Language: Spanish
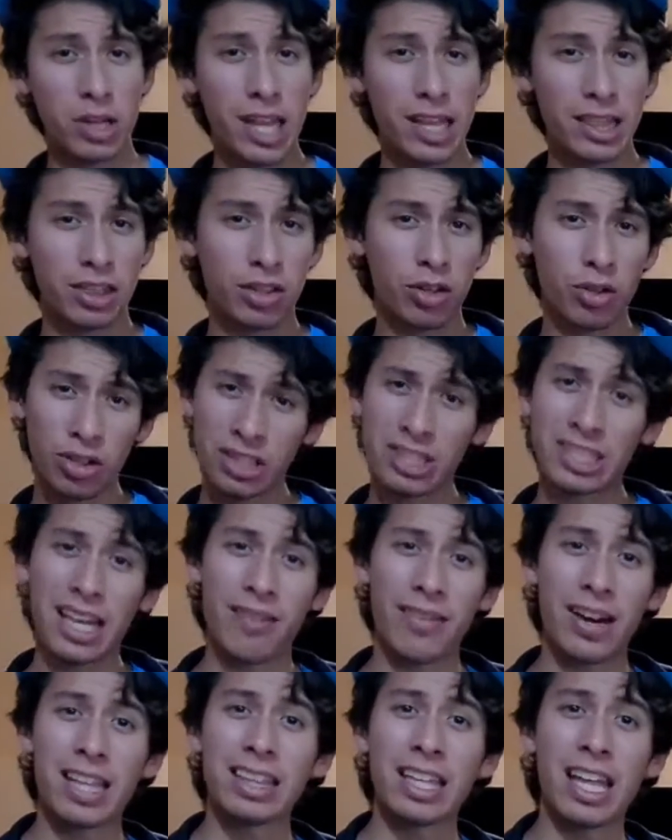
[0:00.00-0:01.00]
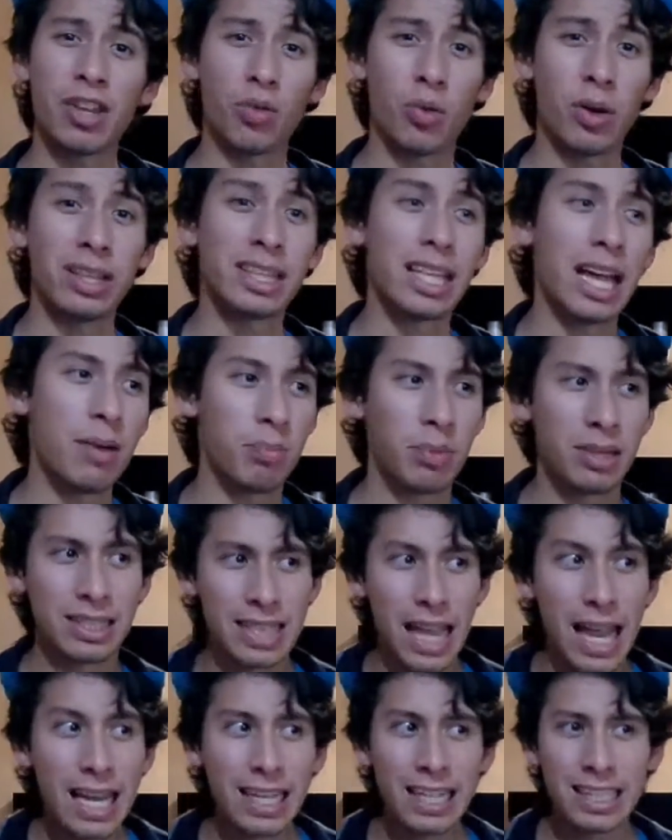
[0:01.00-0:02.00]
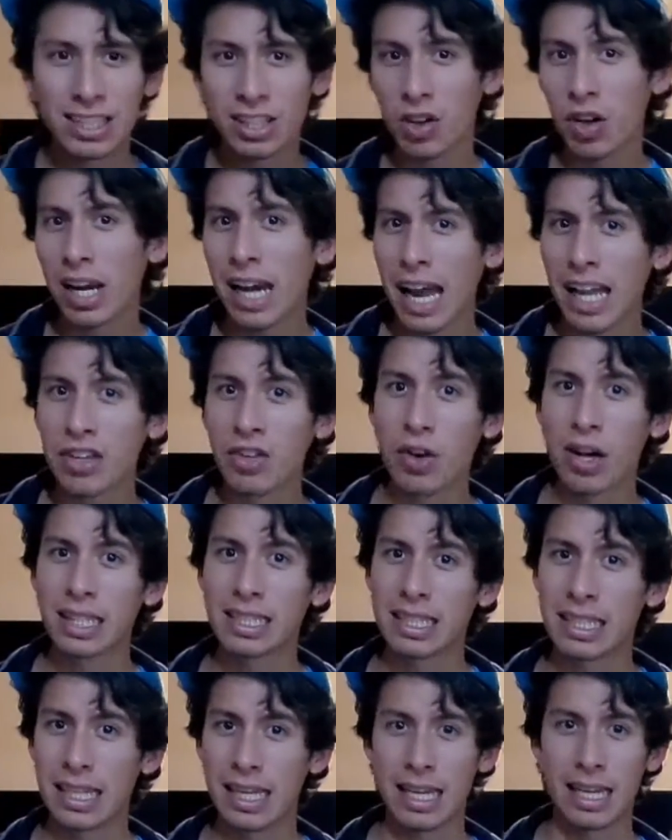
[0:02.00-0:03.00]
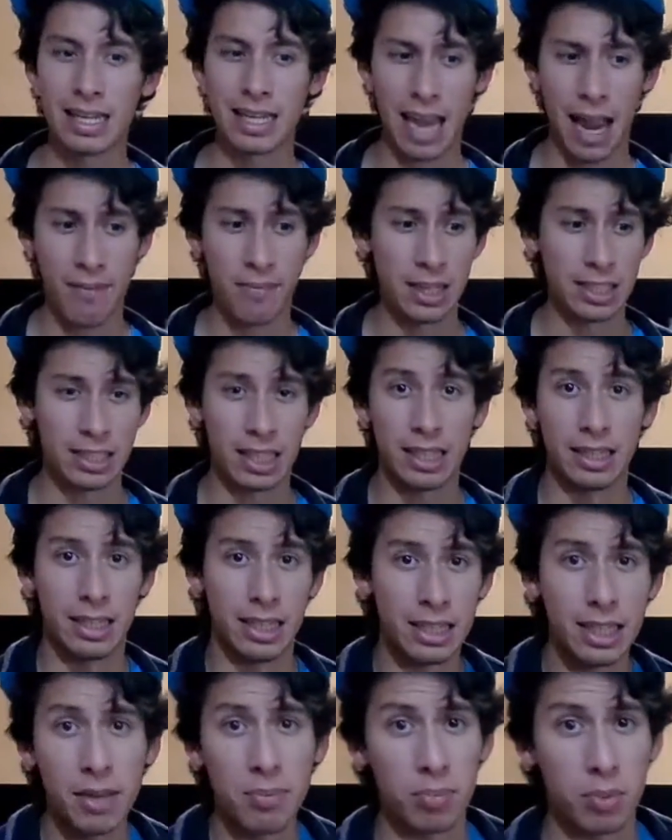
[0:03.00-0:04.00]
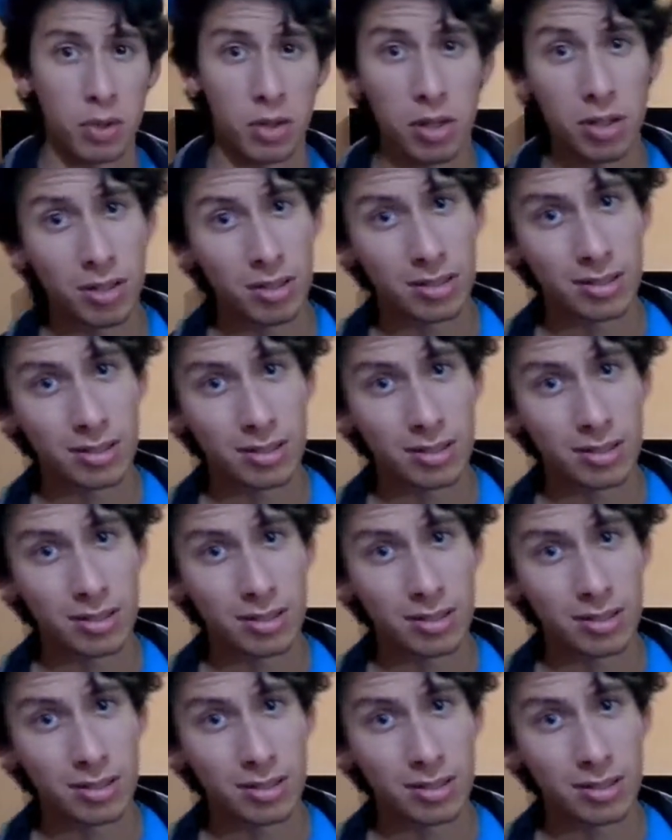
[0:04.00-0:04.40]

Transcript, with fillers: ya todos se habrán dado cuenta, pues ya inició el año hace ya bastante tiempo, ¿no?